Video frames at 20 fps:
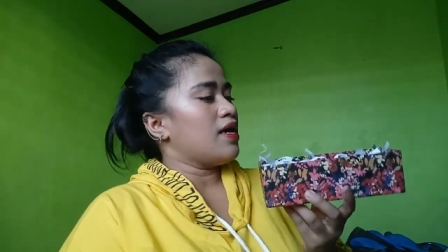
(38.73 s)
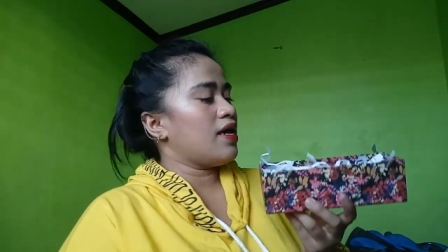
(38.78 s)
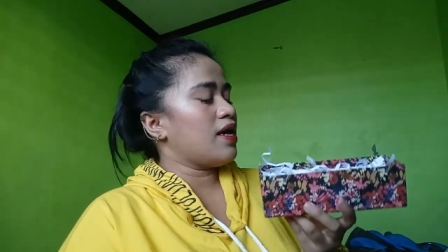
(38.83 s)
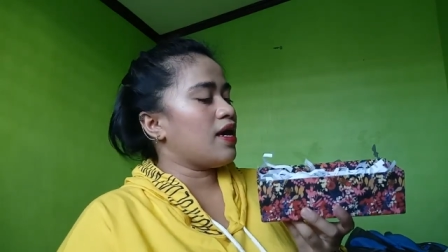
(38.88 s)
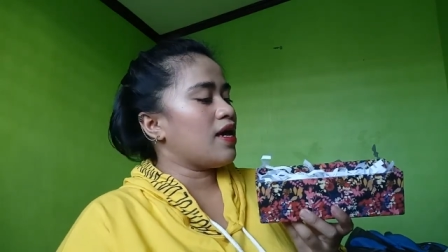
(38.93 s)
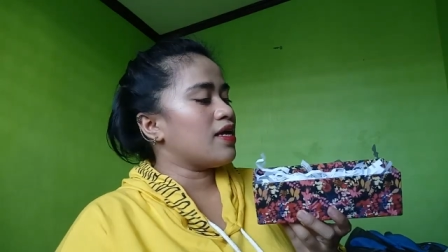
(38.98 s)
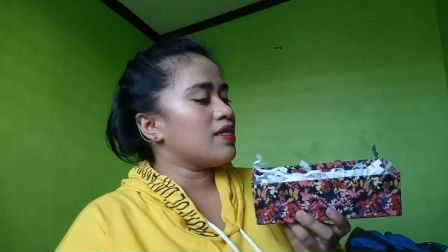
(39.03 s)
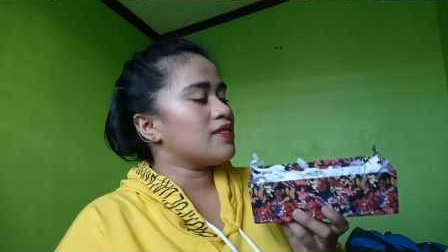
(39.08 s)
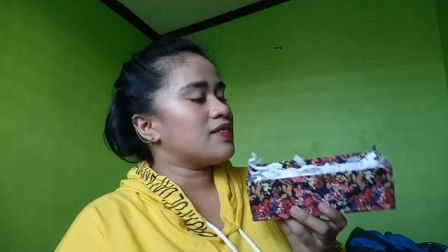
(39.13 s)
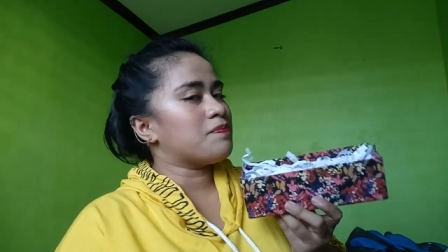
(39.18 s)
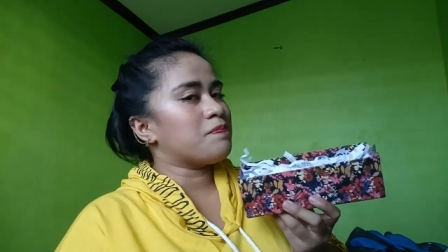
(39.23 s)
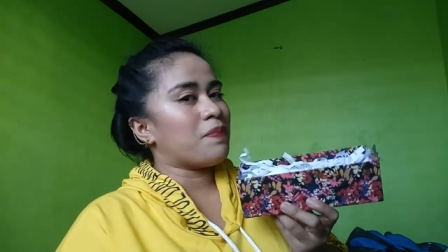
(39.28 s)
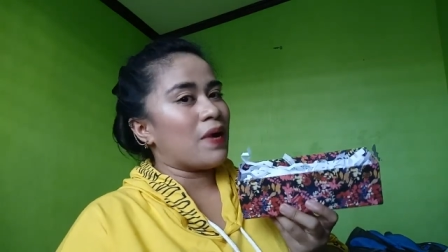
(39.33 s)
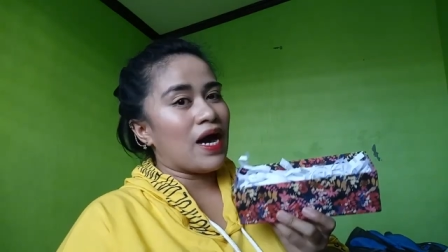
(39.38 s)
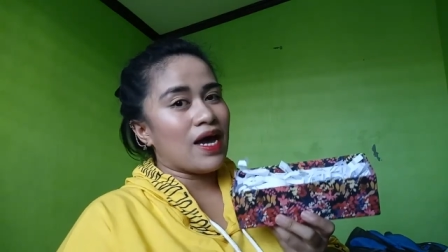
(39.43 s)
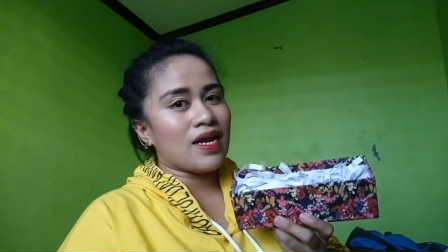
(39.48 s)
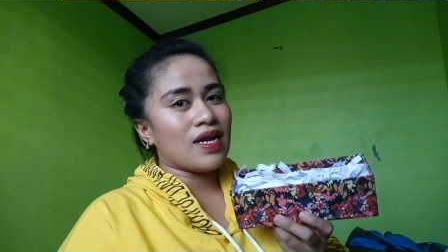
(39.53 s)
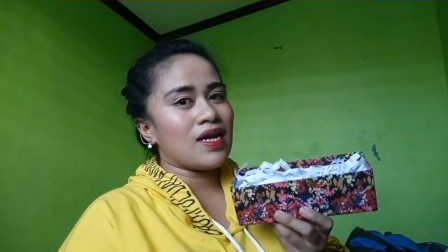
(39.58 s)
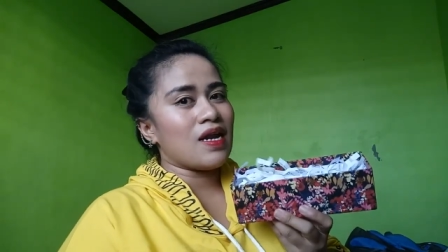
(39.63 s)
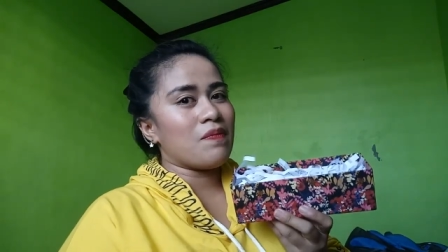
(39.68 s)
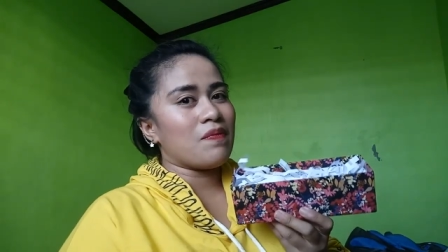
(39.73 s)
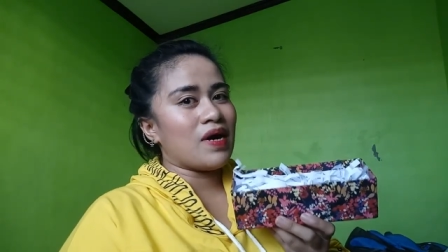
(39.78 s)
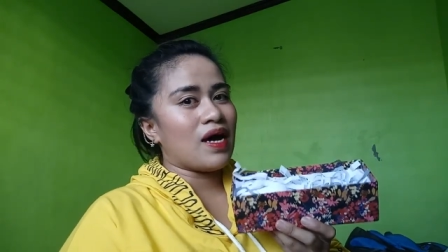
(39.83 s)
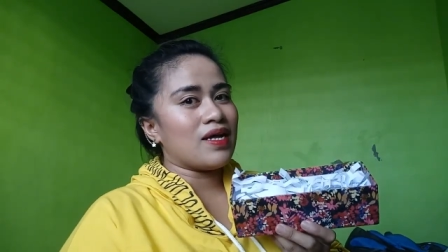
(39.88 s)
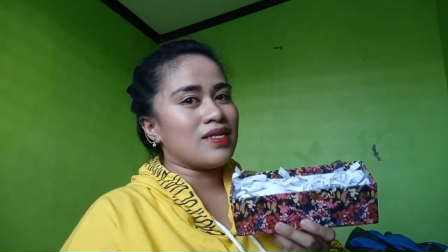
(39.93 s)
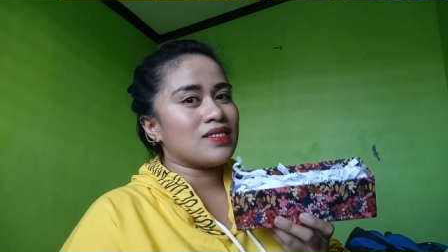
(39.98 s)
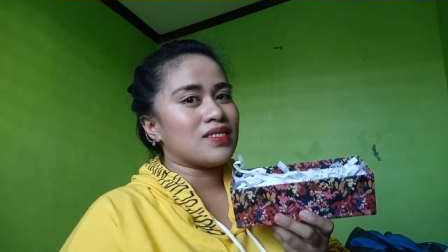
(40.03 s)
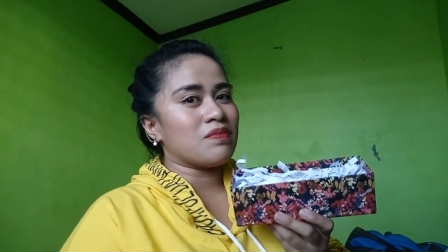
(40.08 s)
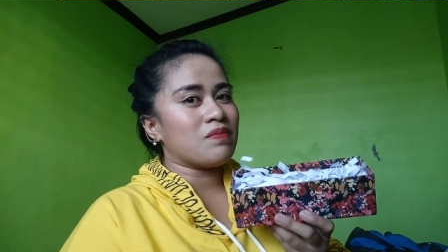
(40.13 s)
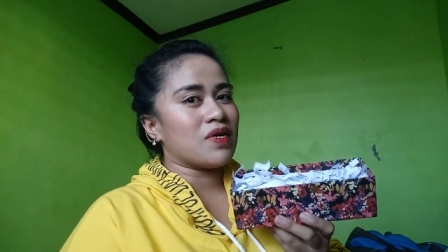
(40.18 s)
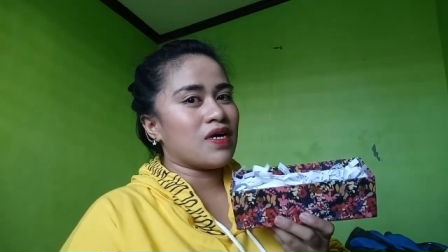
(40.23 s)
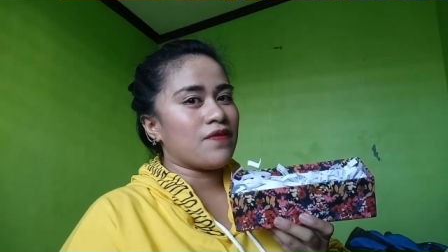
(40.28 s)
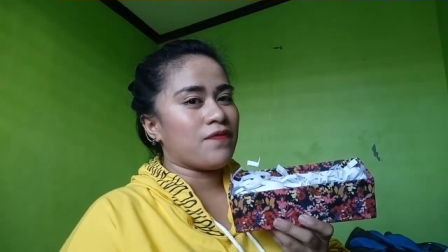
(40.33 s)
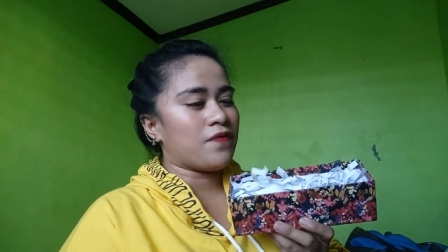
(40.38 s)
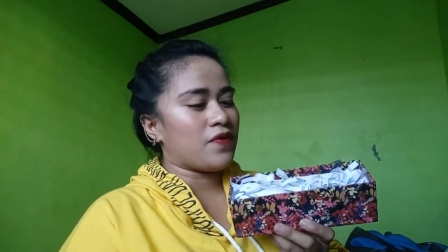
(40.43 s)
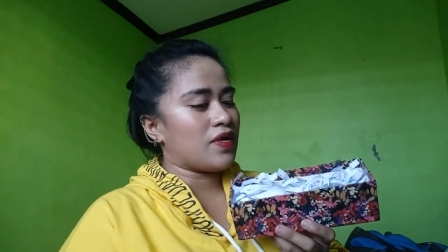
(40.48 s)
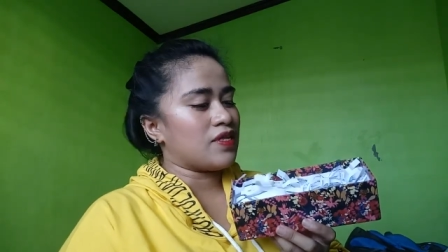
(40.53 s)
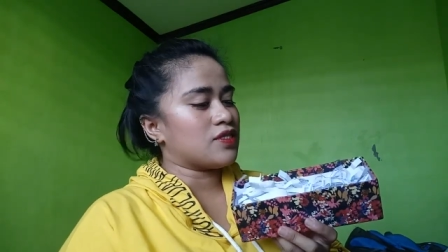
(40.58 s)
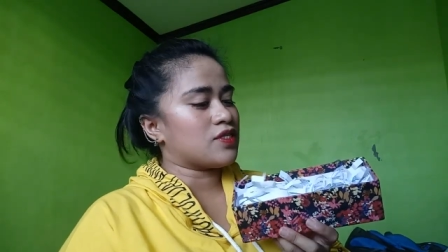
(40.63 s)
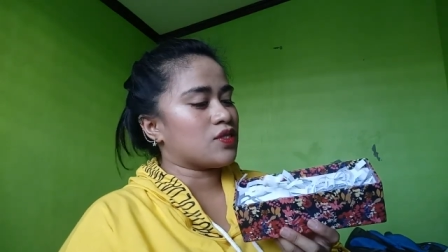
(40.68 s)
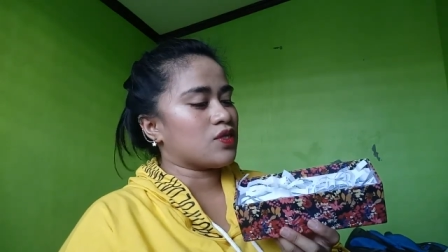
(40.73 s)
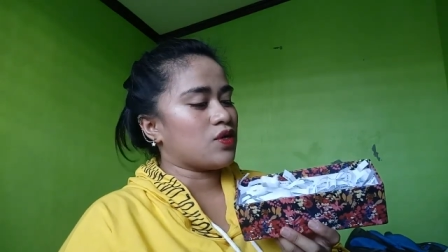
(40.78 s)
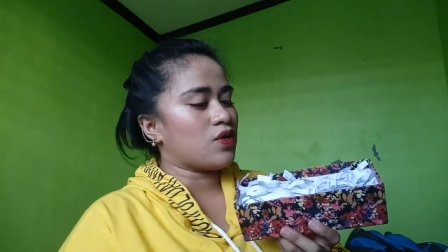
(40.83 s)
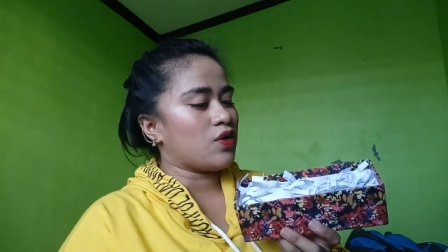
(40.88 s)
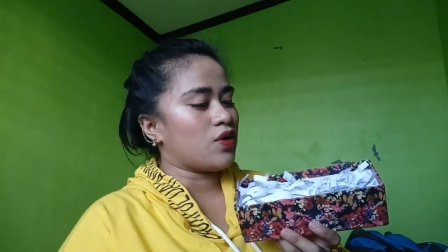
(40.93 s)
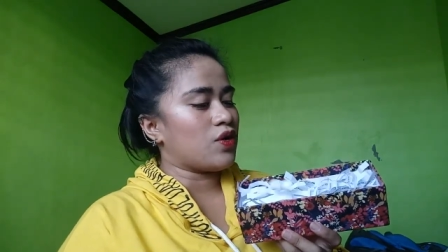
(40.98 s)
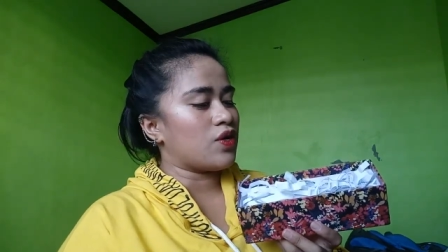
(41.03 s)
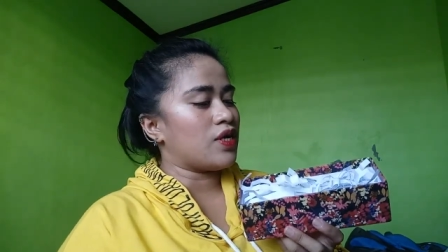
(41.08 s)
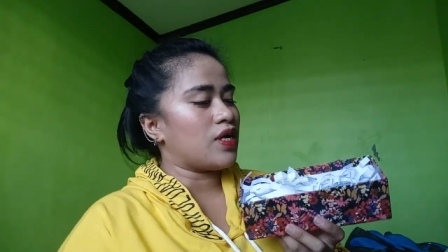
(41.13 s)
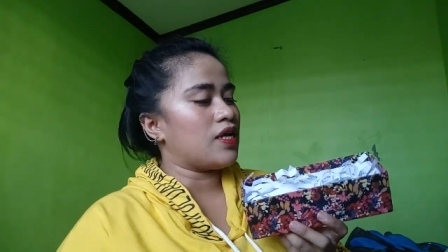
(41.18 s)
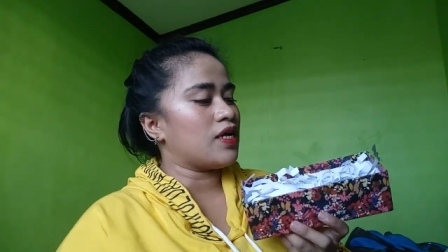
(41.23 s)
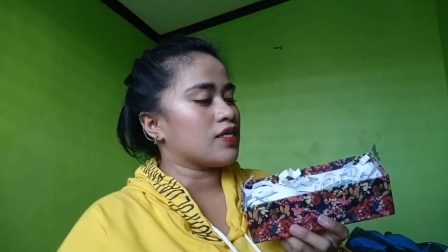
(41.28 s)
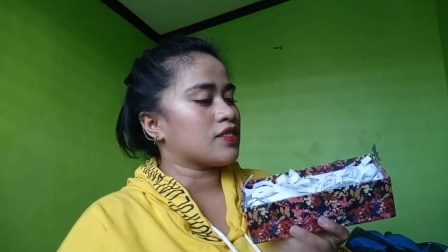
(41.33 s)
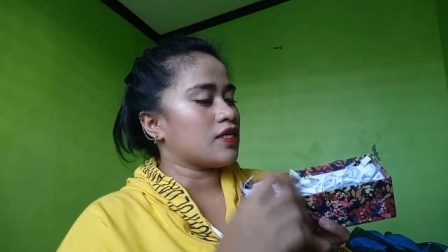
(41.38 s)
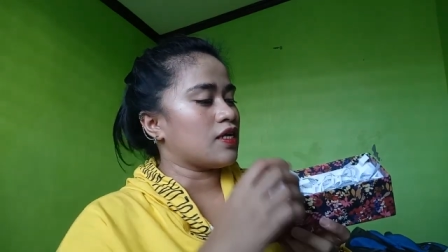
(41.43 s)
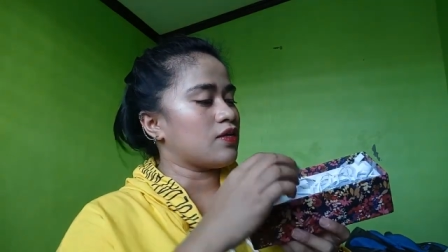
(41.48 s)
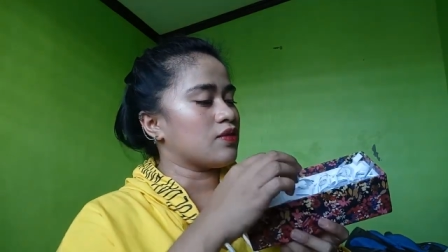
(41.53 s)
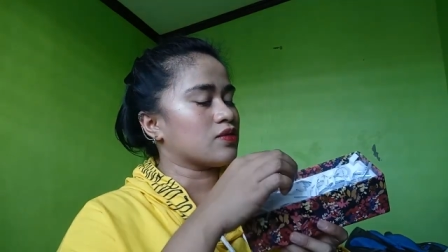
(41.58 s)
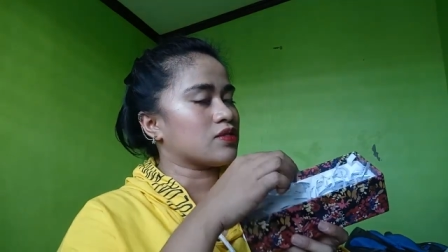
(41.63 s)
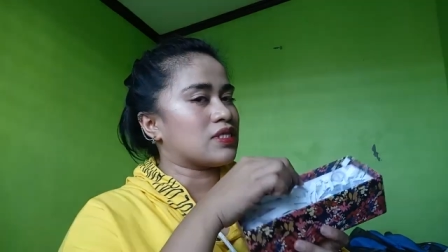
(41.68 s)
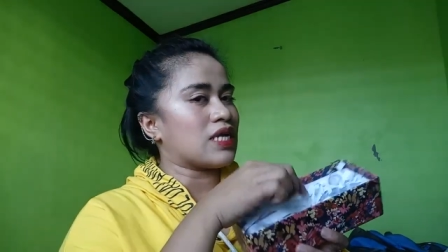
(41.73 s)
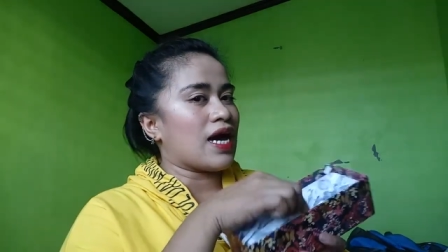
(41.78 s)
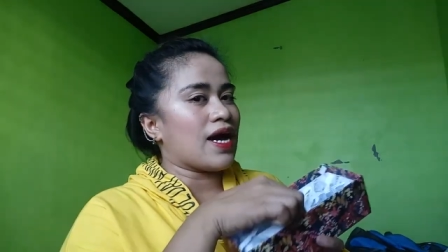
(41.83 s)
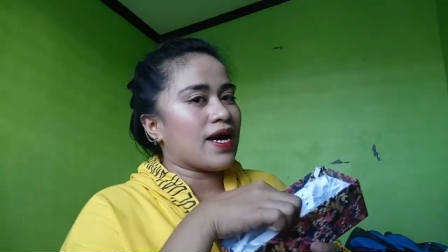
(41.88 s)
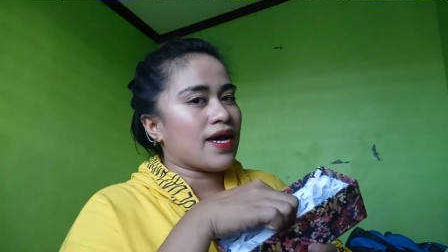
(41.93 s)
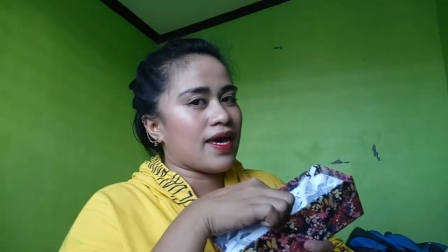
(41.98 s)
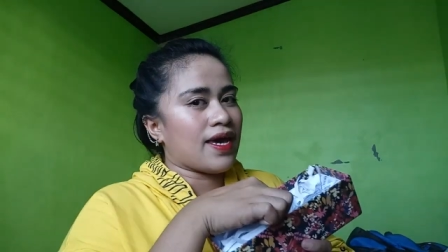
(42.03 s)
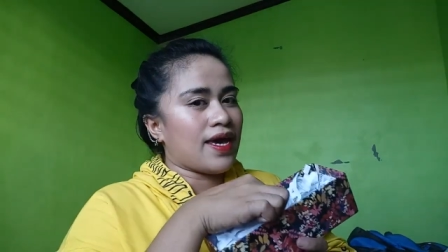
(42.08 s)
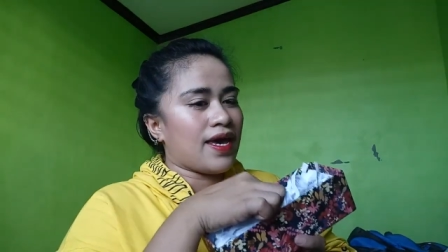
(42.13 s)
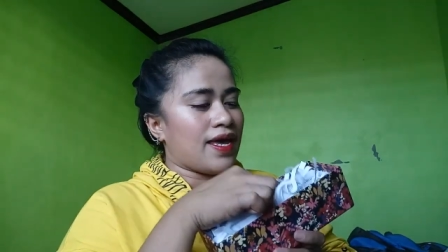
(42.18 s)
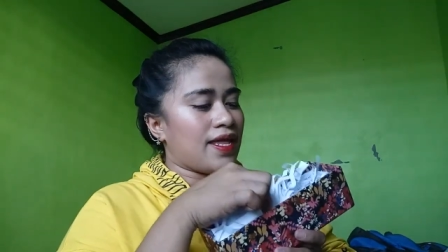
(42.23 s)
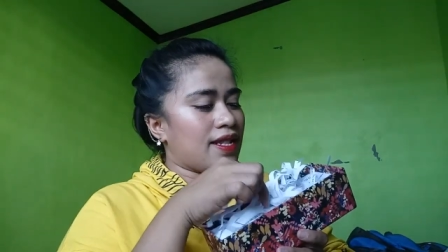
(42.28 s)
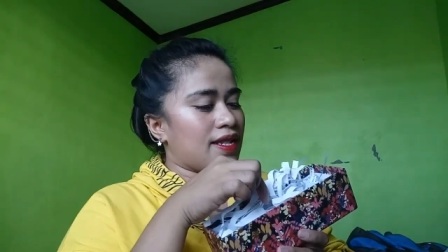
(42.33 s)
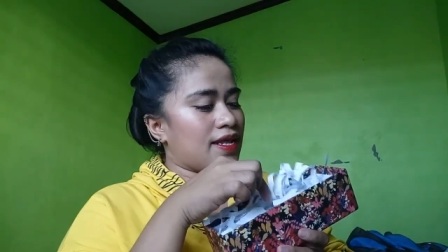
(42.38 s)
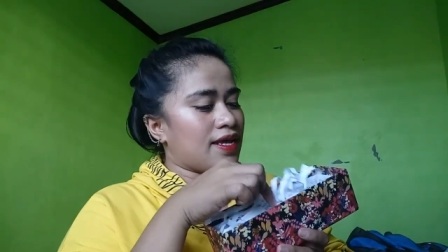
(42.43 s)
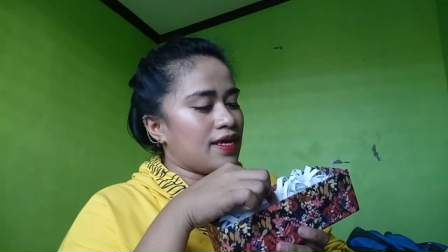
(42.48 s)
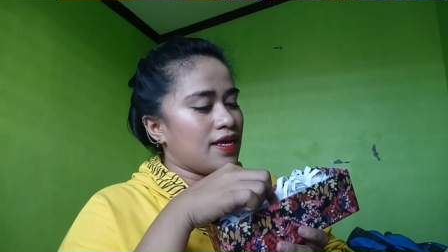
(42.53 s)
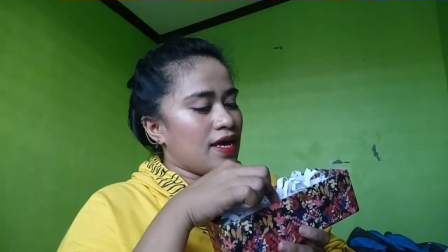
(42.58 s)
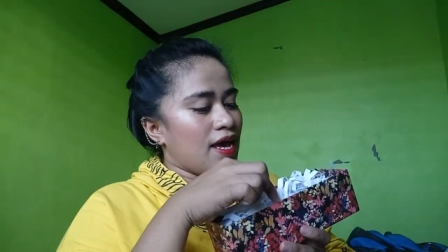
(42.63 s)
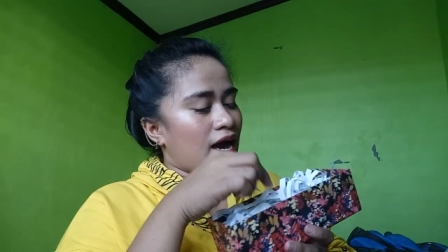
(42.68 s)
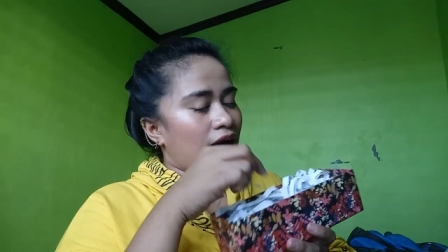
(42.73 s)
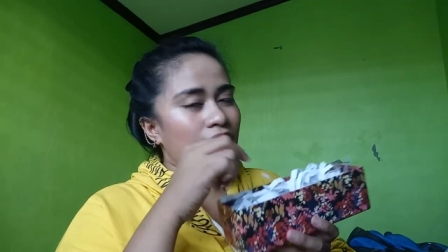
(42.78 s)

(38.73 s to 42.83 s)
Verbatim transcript: and para naman sa mga friends ko na nagtanong sa akin,